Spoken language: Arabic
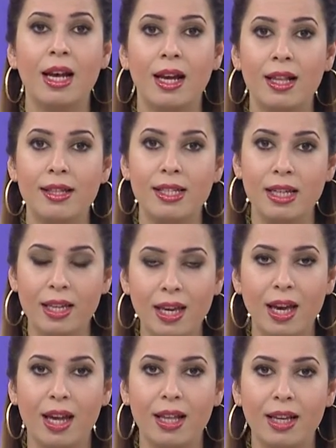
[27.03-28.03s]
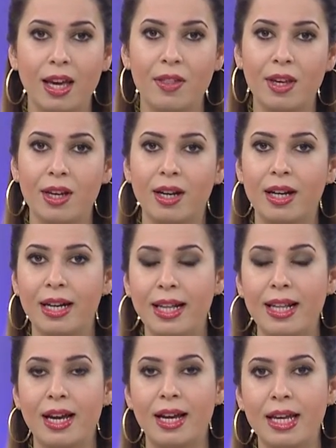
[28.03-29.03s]
الدينيه الكثيره
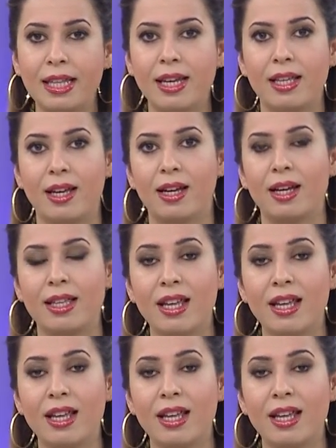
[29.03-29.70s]
الا اننا